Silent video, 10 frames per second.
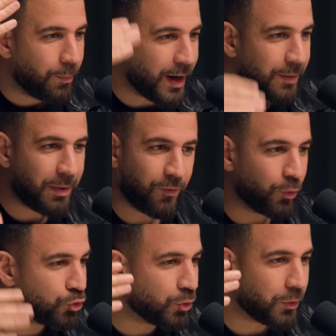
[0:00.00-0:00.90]
parler parfois
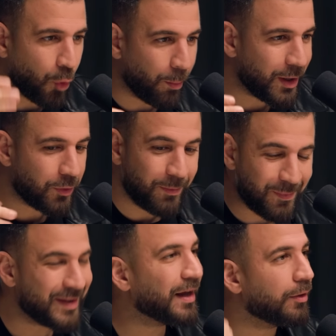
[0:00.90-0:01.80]
de choses complexes, mais de
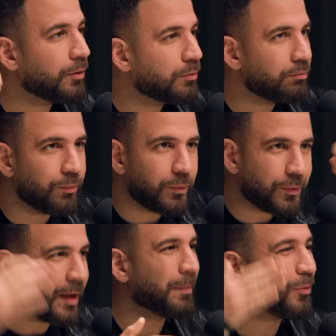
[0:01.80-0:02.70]
manière
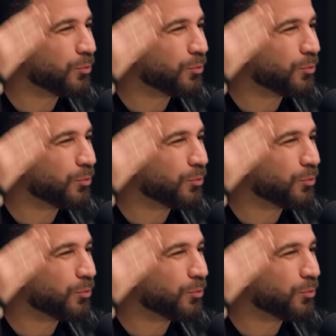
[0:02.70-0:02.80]
simple,